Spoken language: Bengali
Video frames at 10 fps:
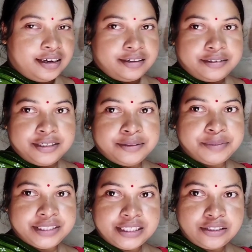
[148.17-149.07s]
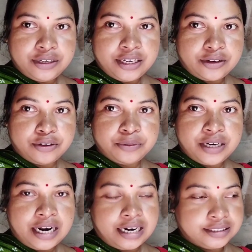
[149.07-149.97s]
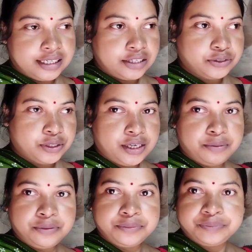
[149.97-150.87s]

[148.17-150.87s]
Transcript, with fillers: আর বেশি তো লেট করবো না কাটছিলে চলে যাবো